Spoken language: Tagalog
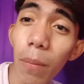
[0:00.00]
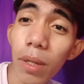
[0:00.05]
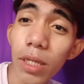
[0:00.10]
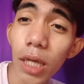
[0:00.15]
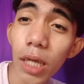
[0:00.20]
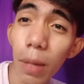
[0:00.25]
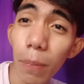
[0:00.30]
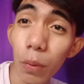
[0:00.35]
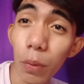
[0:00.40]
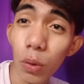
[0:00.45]

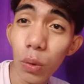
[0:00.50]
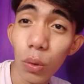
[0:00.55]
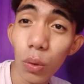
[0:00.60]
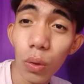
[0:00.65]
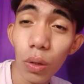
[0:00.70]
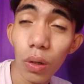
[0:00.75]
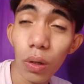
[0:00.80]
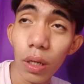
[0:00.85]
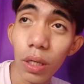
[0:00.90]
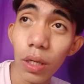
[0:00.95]
nabasa po
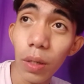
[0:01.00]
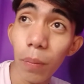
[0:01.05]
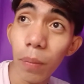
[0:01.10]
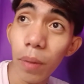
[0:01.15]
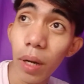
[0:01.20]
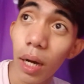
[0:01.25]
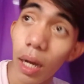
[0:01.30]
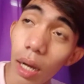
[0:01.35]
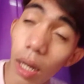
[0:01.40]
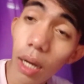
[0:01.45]
yung kanyang
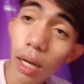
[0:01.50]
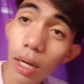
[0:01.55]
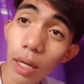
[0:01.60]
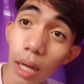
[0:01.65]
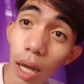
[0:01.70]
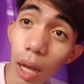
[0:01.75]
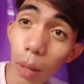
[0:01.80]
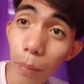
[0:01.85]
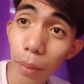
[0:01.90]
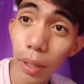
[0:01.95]
mga
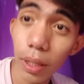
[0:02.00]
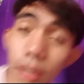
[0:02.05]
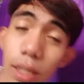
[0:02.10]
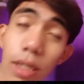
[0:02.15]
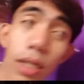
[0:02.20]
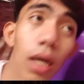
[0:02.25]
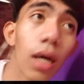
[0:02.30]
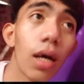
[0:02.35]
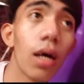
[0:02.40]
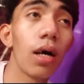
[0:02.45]
gamit
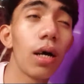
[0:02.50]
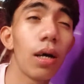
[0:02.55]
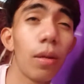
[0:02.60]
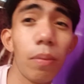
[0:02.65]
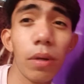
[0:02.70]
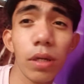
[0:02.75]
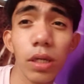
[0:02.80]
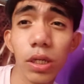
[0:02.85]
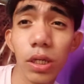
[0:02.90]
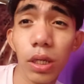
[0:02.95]
sa
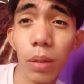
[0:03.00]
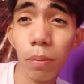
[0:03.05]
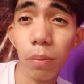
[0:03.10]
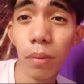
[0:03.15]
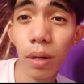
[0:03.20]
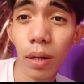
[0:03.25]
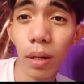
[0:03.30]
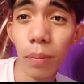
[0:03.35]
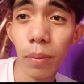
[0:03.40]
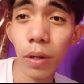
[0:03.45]

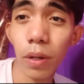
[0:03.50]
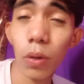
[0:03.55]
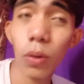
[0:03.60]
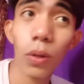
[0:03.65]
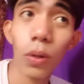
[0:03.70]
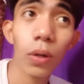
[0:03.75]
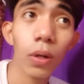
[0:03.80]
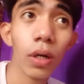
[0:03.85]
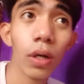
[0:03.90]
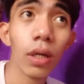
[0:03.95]
pagsisimba
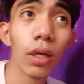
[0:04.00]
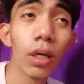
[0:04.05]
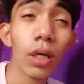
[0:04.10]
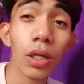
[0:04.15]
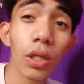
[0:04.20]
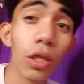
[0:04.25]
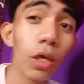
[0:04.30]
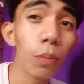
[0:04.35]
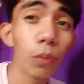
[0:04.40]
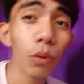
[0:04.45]
pero
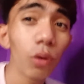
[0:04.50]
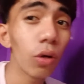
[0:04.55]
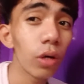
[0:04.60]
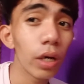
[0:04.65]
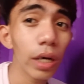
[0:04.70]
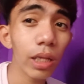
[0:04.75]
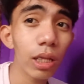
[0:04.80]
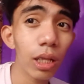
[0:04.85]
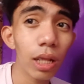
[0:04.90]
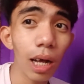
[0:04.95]
hindi po
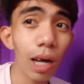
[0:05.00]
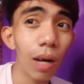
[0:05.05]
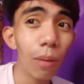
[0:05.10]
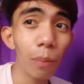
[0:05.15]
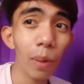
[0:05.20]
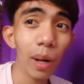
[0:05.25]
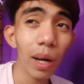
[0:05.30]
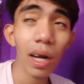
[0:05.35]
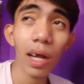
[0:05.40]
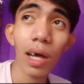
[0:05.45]
yung
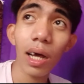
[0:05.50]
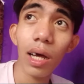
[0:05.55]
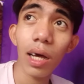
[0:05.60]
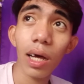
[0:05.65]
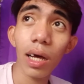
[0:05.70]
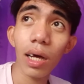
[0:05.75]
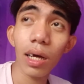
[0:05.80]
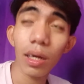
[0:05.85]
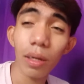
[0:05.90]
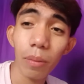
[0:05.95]
hadlang
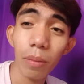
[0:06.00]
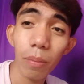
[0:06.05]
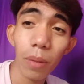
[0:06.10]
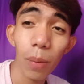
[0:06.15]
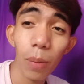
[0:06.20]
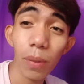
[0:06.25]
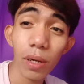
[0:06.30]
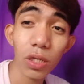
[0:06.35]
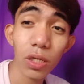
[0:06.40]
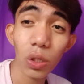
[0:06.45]
para
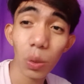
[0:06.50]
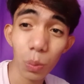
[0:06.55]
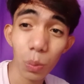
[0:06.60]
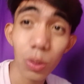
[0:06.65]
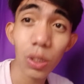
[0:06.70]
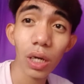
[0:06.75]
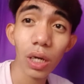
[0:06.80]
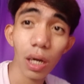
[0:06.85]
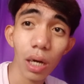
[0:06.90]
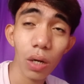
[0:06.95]
mapag
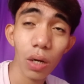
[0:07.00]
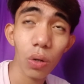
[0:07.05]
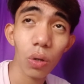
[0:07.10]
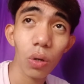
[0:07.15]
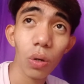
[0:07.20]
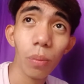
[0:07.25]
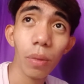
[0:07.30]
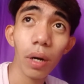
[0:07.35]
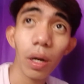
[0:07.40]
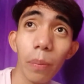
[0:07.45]
siya
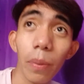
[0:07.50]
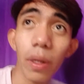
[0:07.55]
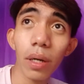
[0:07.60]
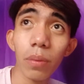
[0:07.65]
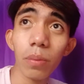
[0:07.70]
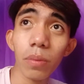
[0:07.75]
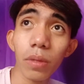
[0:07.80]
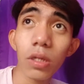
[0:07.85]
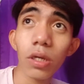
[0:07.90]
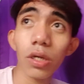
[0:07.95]
o
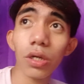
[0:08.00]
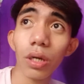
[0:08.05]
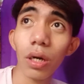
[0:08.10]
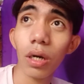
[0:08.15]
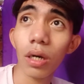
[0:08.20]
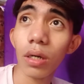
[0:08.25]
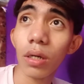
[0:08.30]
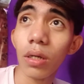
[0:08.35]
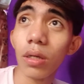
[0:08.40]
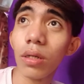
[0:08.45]
mapag-misa
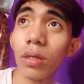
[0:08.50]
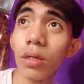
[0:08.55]
siya